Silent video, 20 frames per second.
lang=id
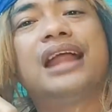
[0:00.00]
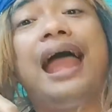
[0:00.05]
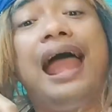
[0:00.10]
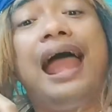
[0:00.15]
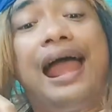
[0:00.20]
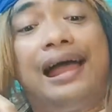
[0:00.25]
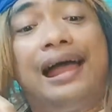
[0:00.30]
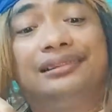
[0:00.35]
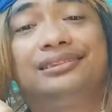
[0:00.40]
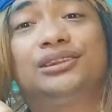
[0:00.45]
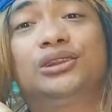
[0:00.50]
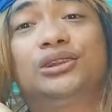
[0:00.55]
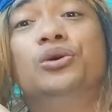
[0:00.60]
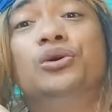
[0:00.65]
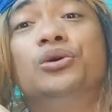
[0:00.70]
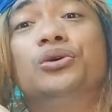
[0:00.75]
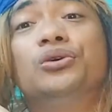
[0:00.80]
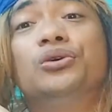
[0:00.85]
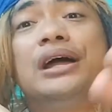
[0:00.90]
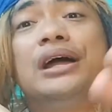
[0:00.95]

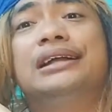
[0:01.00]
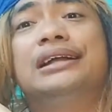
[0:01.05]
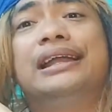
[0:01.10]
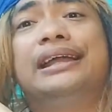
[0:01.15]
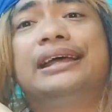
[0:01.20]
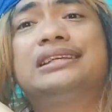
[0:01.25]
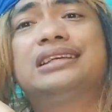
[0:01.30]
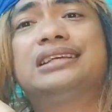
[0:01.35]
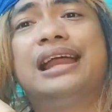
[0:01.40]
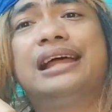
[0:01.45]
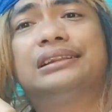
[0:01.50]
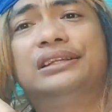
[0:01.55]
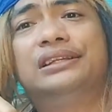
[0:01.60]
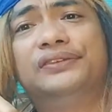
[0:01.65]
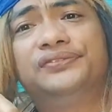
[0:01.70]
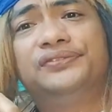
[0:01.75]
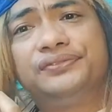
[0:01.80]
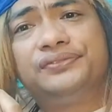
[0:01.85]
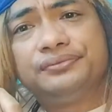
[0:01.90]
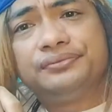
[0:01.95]
Atur ada
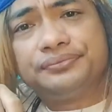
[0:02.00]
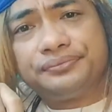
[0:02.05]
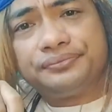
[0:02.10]
legislatif.